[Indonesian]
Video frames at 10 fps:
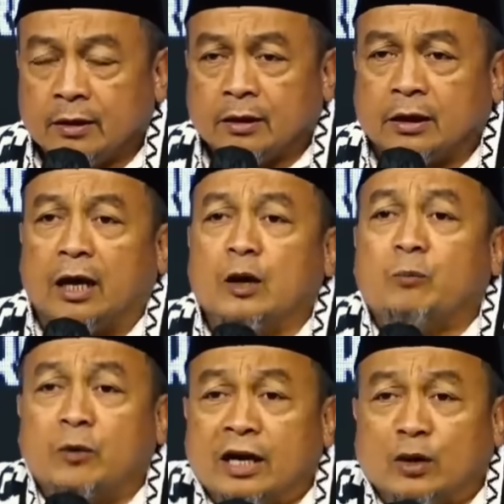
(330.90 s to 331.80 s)

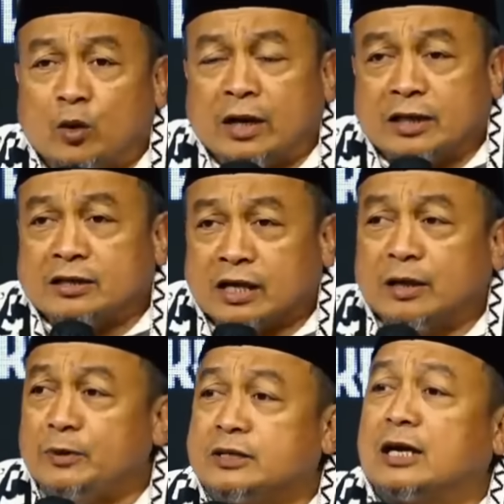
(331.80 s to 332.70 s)
Kalaupun ada orang Israel
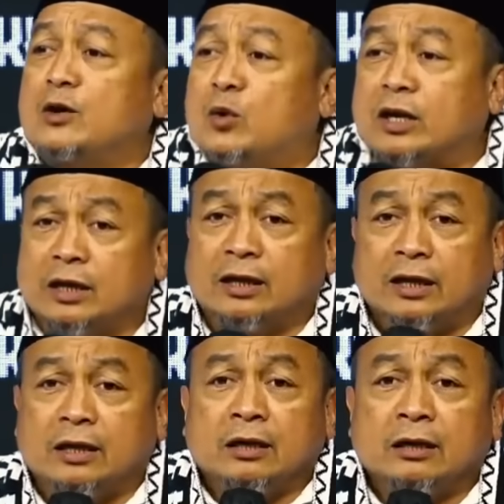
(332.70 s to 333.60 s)
bisa keluar
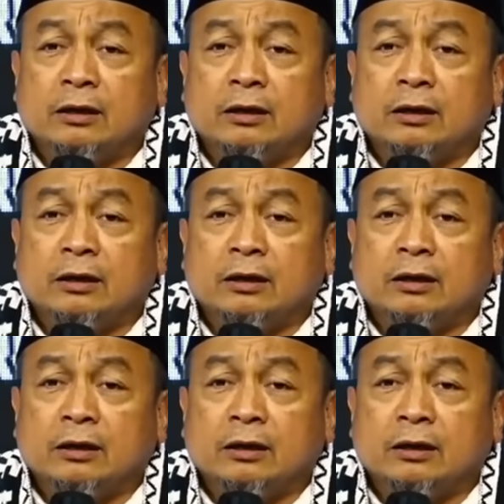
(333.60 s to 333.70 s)
negeri,